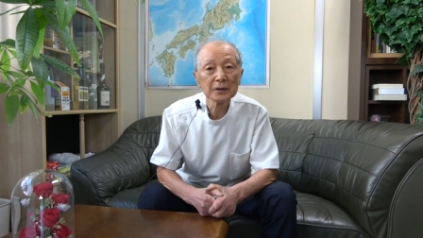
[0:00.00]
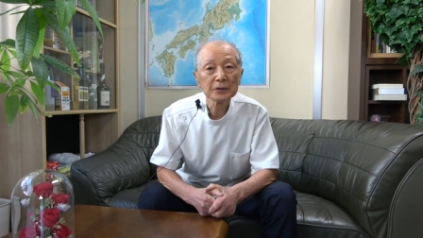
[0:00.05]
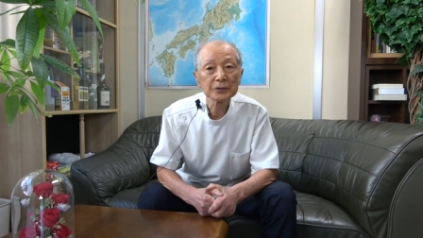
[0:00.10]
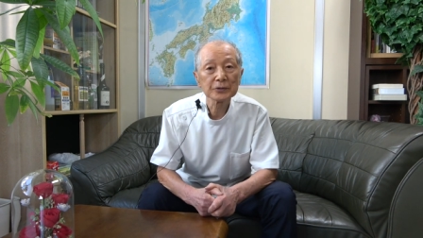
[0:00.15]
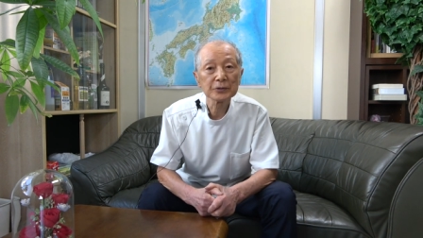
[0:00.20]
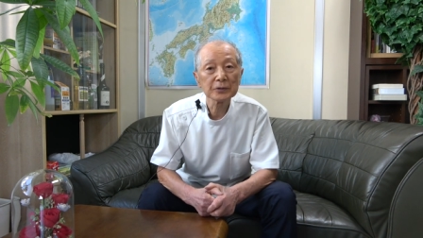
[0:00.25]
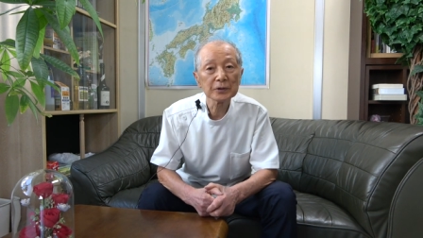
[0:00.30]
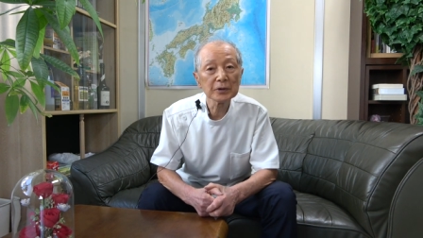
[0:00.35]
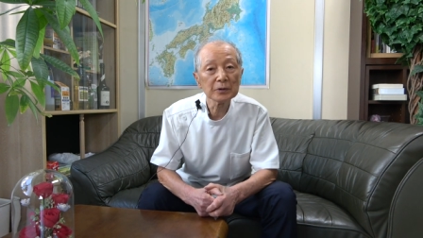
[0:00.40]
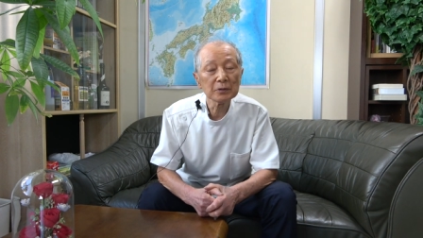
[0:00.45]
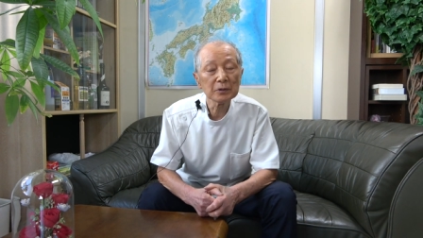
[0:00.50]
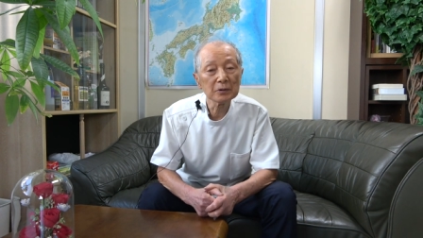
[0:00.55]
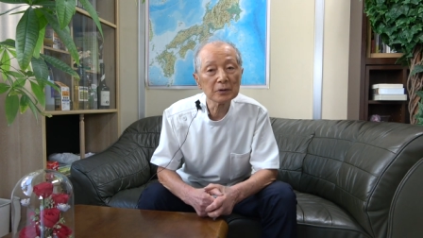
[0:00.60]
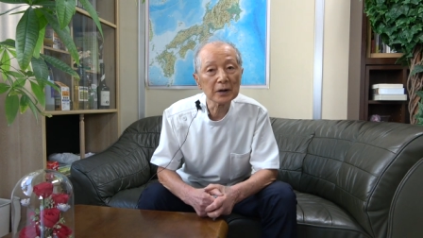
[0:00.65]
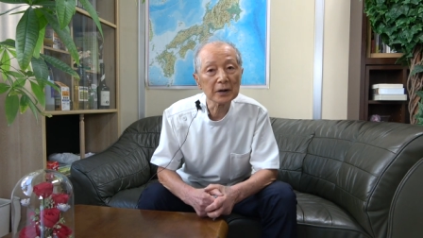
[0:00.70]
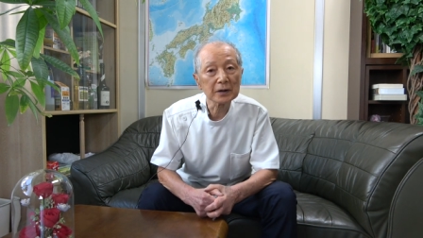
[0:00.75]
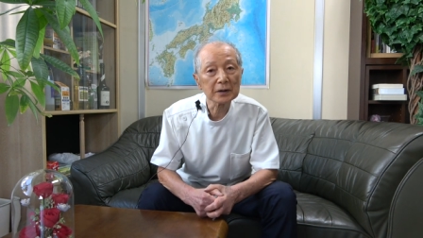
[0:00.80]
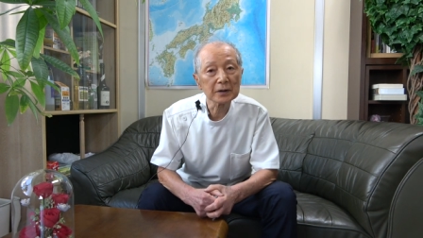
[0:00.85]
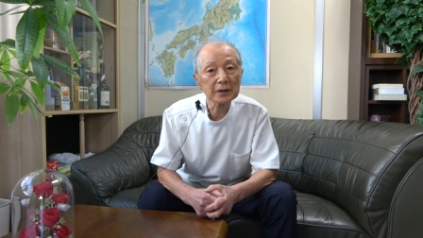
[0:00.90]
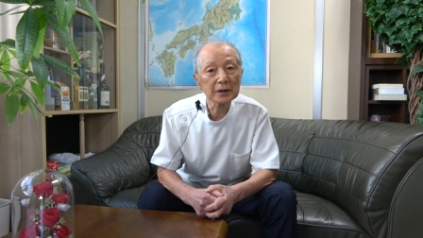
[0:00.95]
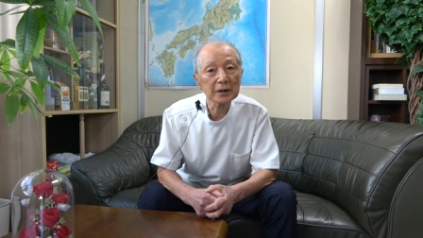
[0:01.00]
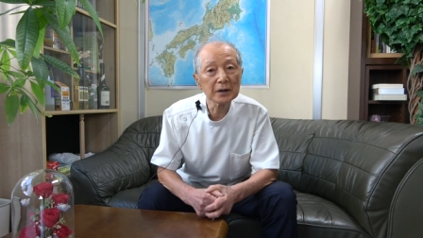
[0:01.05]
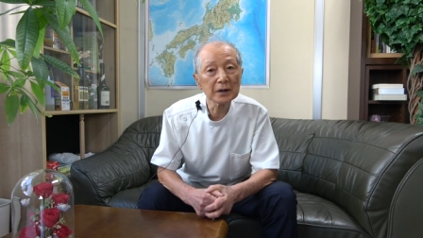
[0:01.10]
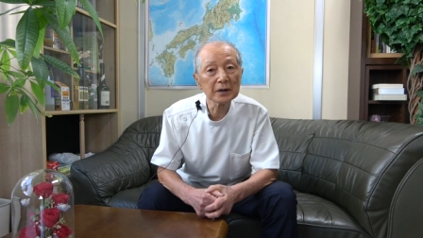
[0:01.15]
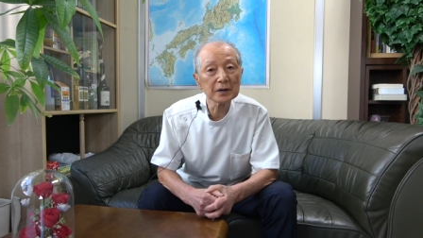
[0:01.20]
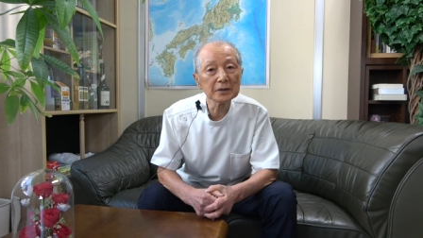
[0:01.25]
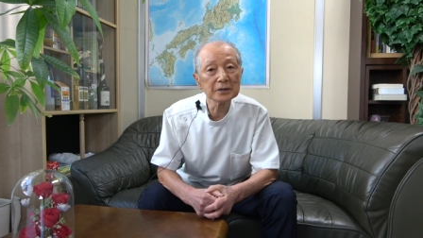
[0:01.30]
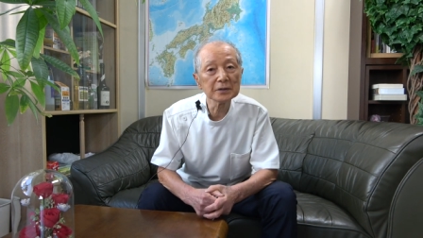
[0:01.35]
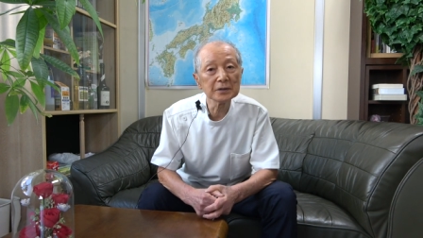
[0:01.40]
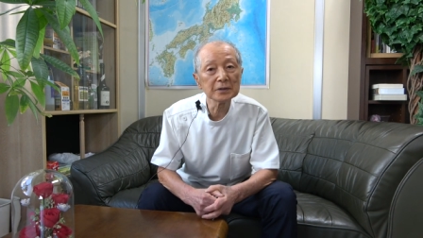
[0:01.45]
それをほら
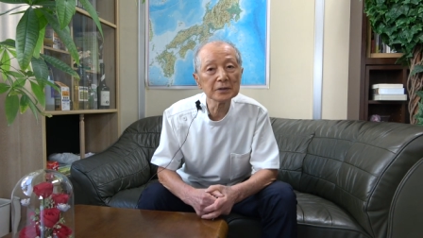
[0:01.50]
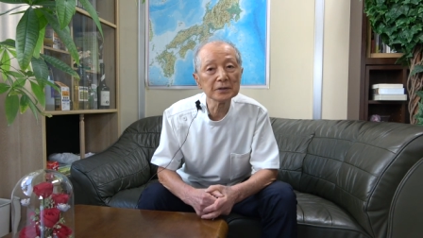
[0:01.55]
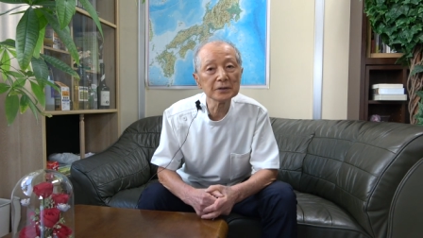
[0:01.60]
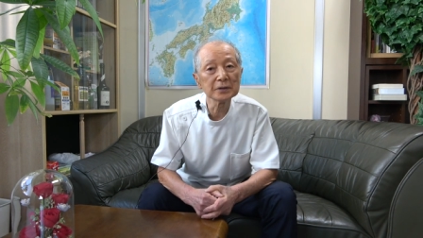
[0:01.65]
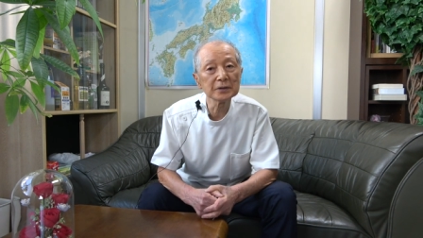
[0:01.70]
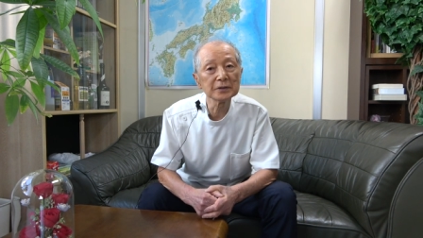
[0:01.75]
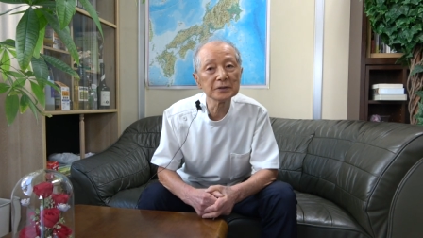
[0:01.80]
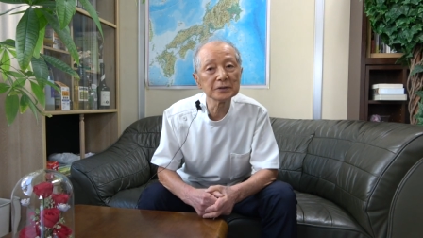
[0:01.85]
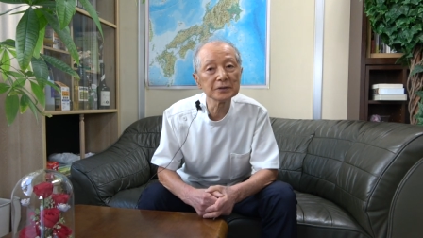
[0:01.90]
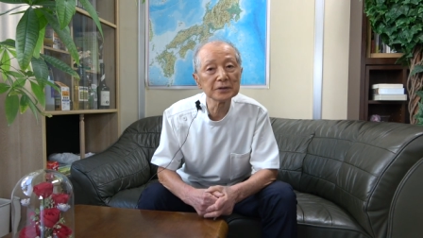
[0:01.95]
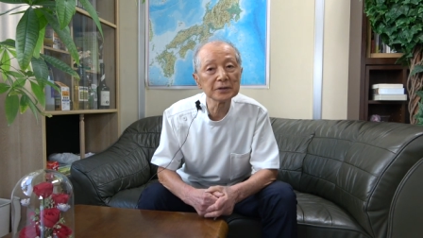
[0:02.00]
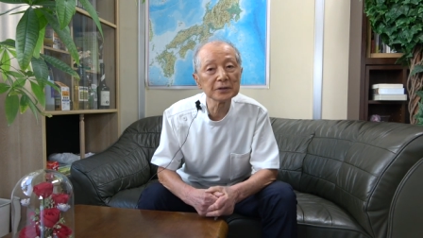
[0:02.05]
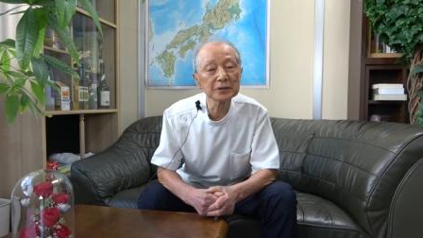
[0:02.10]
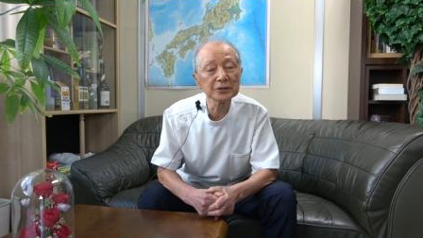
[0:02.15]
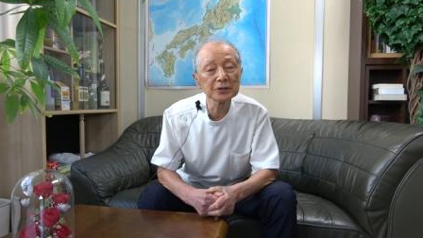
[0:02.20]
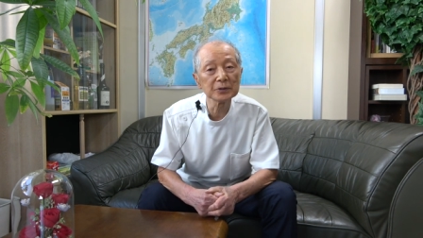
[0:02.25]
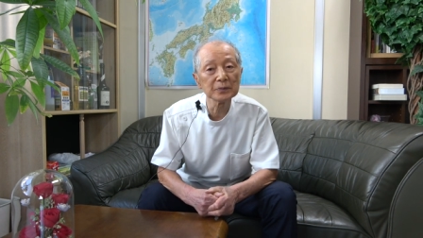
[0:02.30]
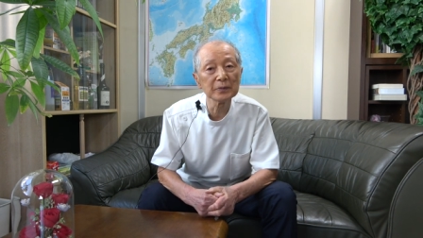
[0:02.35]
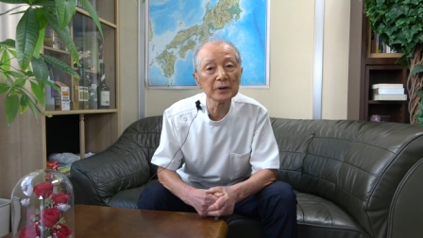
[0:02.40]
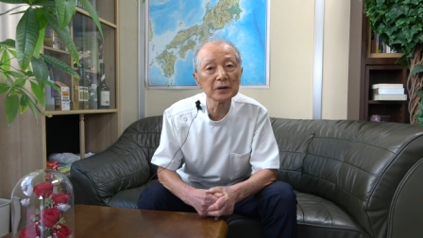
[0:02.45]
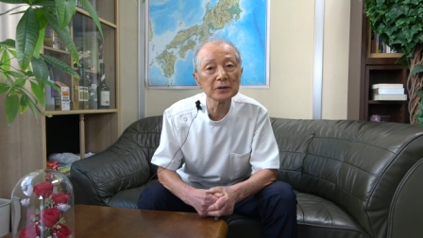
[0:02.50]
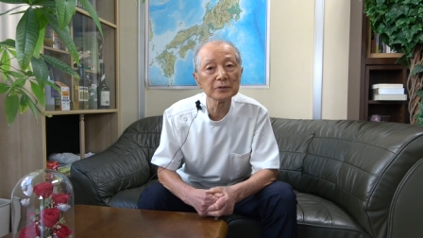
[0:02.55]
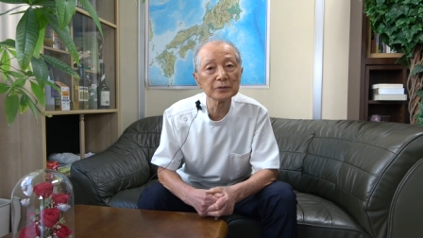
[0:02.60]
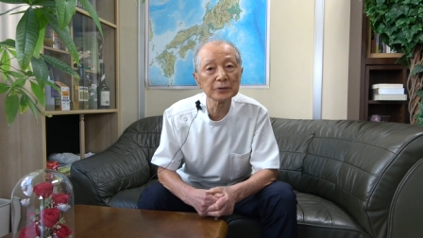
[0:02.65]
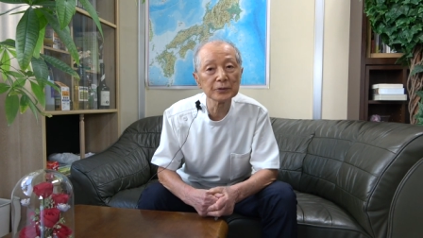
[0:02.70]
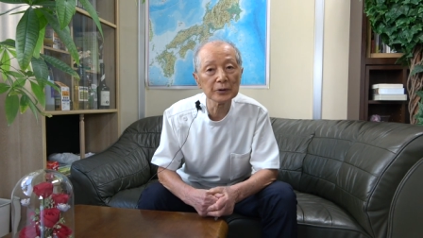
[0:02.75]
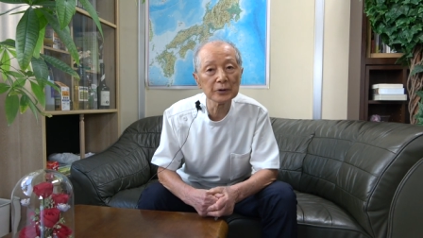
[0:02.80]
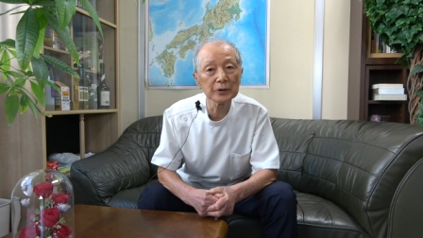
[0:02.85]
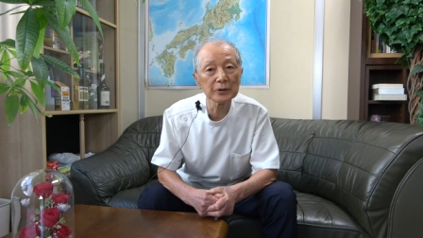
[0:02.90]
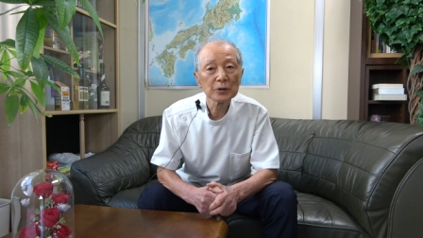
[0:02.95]
感じてしまう
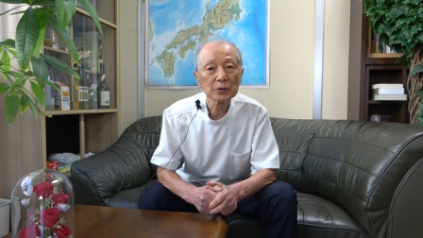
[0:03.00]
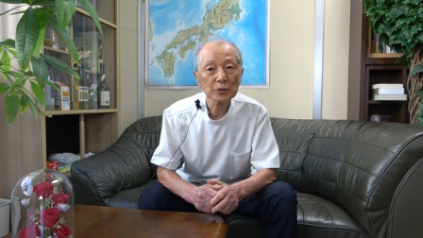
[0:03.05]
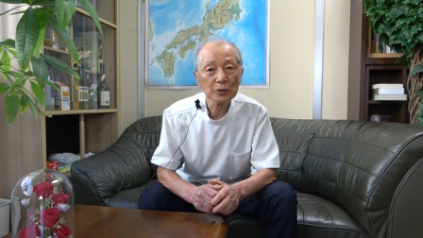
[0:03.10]
と